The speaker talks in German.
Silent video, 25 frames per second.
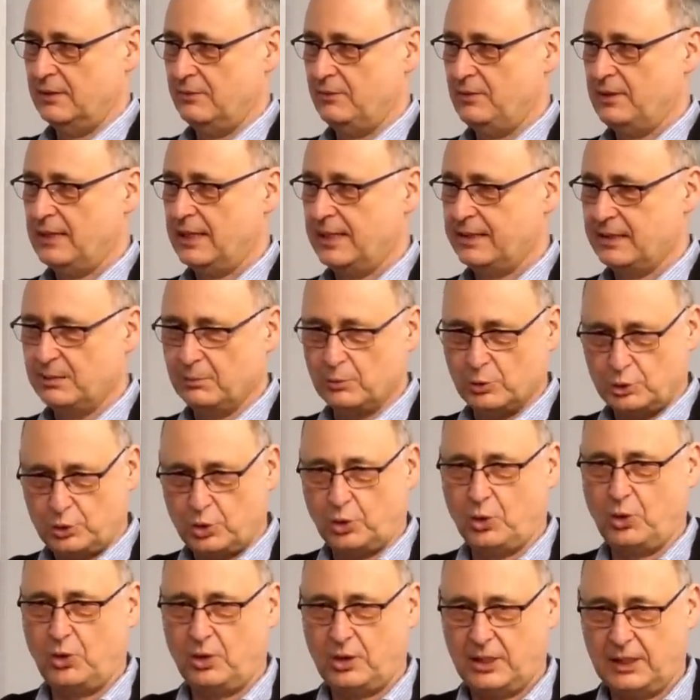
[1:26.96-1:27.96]
wie einem
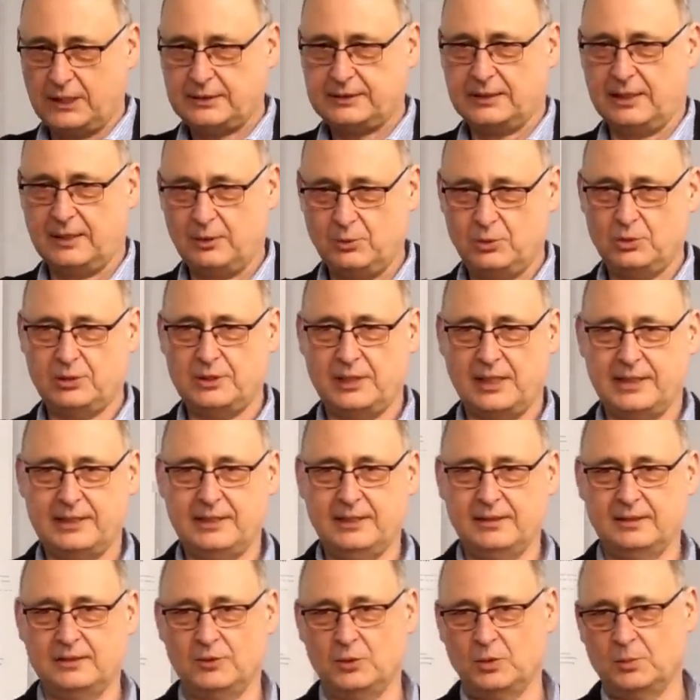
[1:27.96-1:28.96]
Motorrad auch, nach
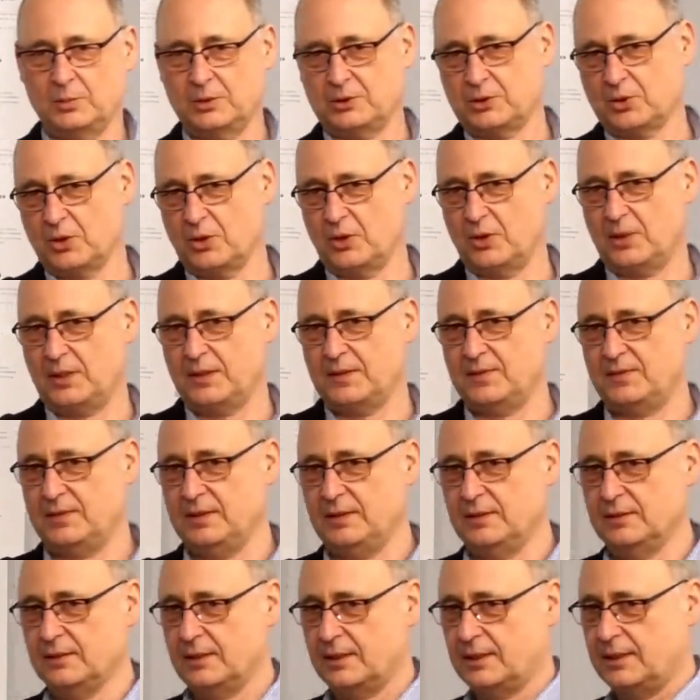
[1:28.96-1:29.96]
hinten übertragen ans
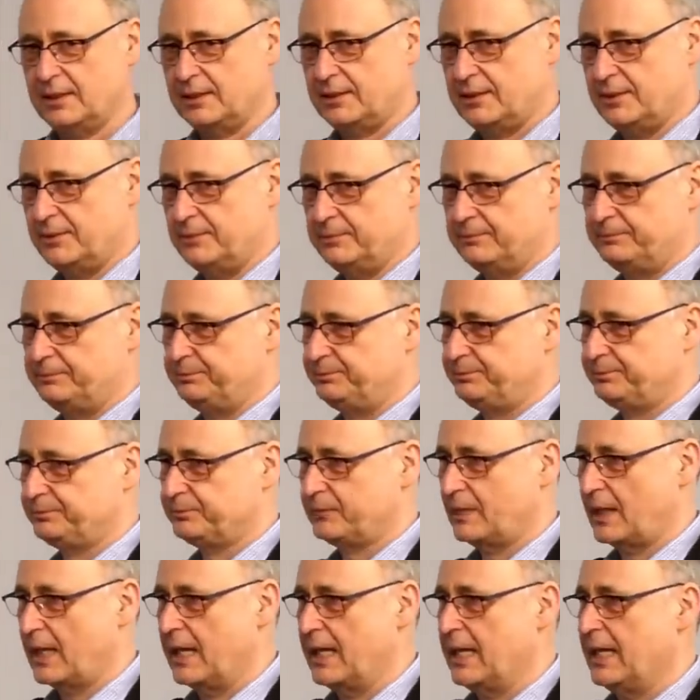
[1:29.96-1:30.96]
Hinterrad.
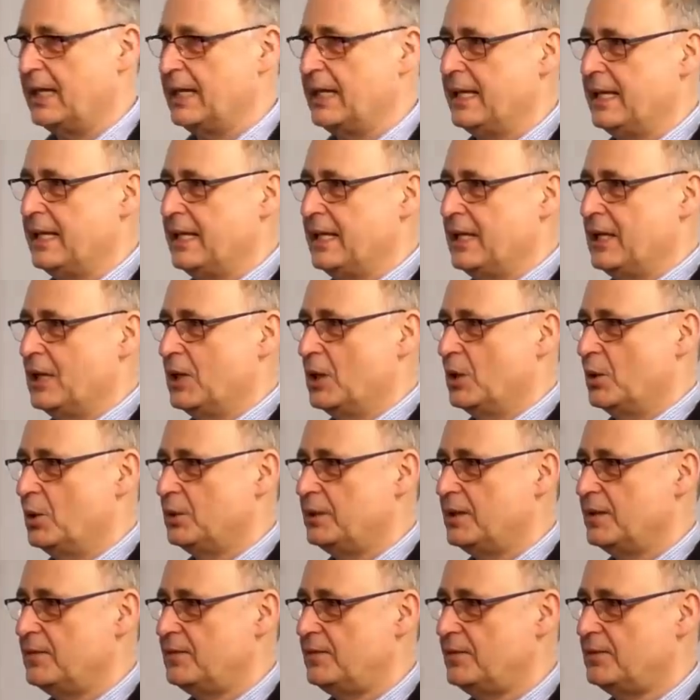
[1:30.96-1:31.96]

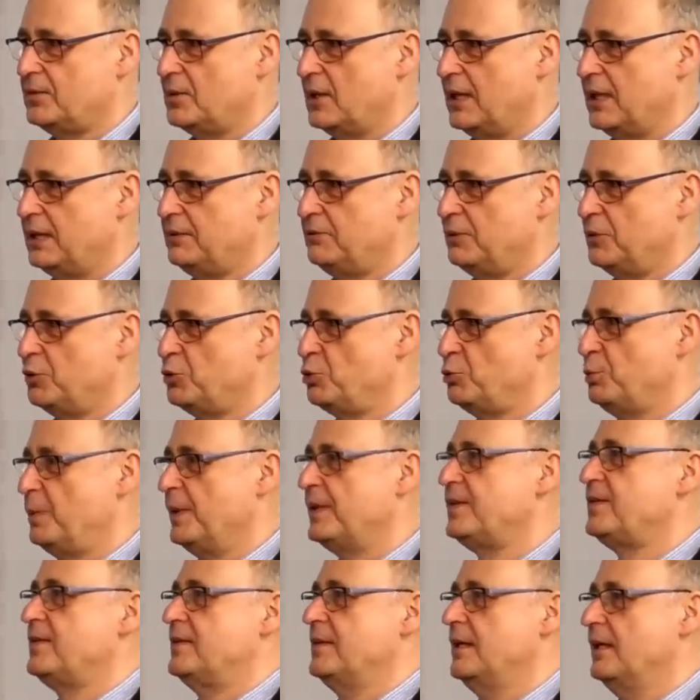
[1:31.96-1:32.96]
Und jetzt ist da etwas
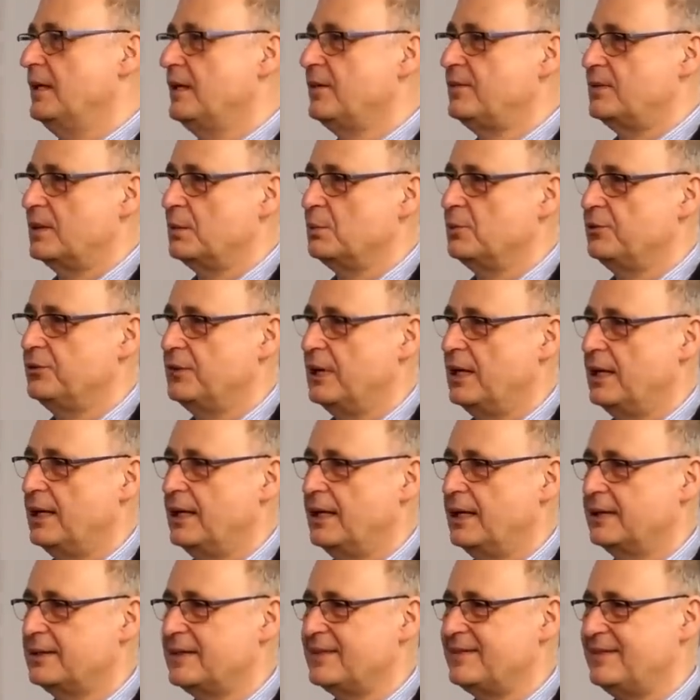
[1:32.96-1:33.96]
Spezielles am
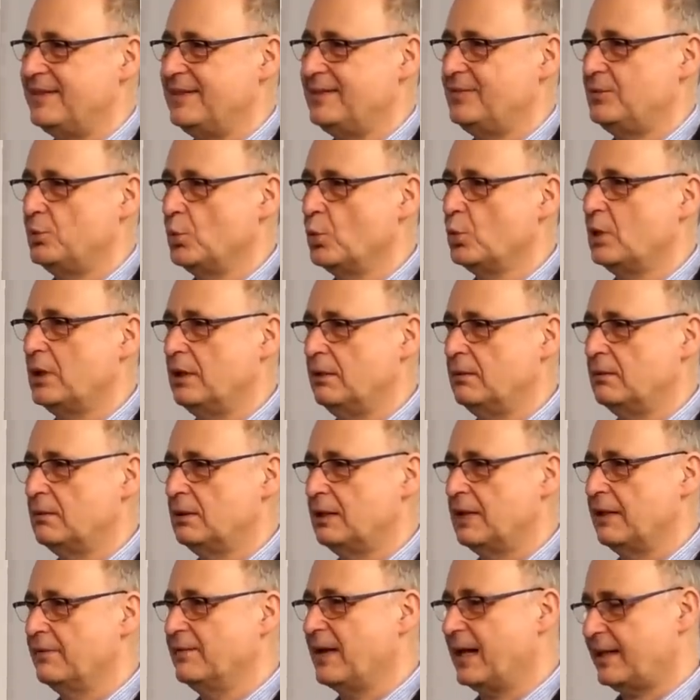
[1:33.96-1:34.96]
Fahrrad, das ist so
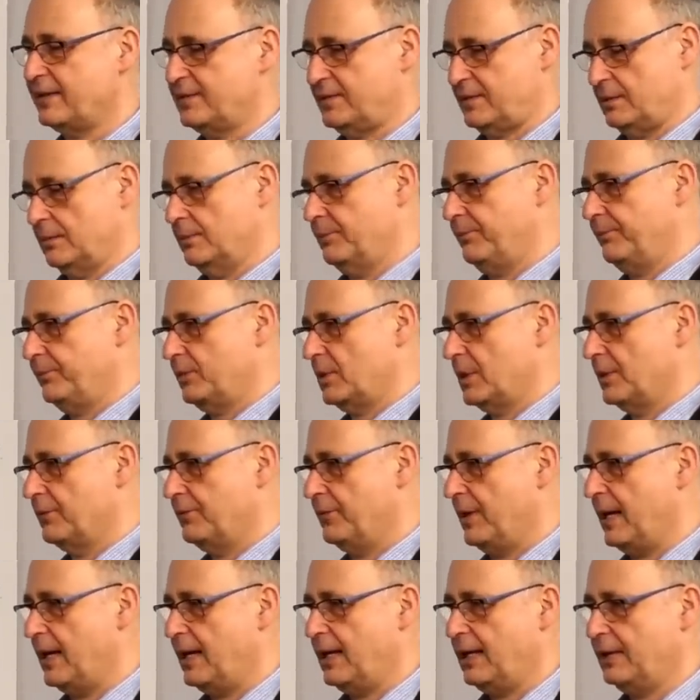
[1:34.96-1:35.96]
gewachsen. Ein
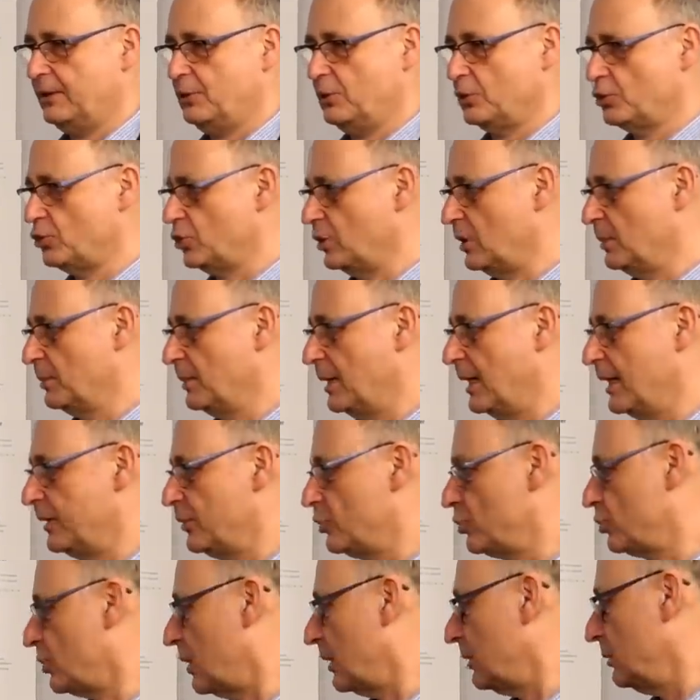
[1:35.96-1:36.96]
Fahrrad hat schon immer
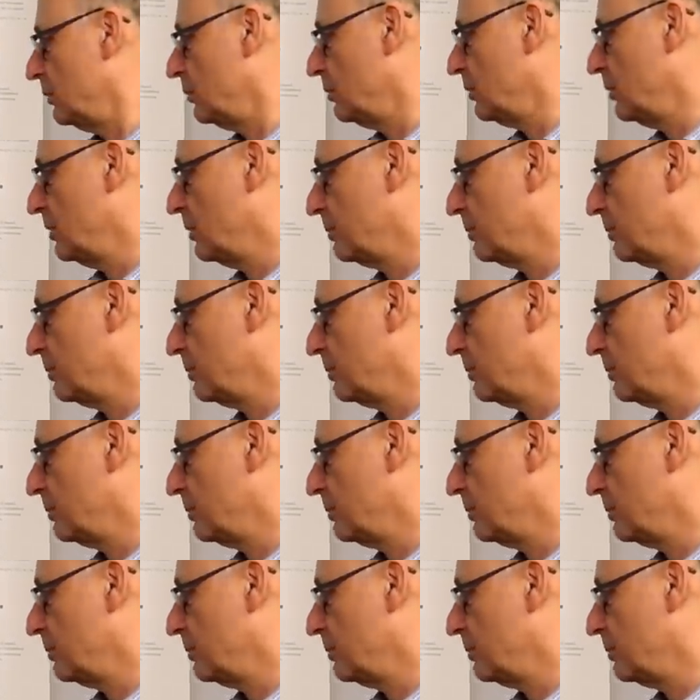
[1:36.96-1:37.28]
eine Schaltung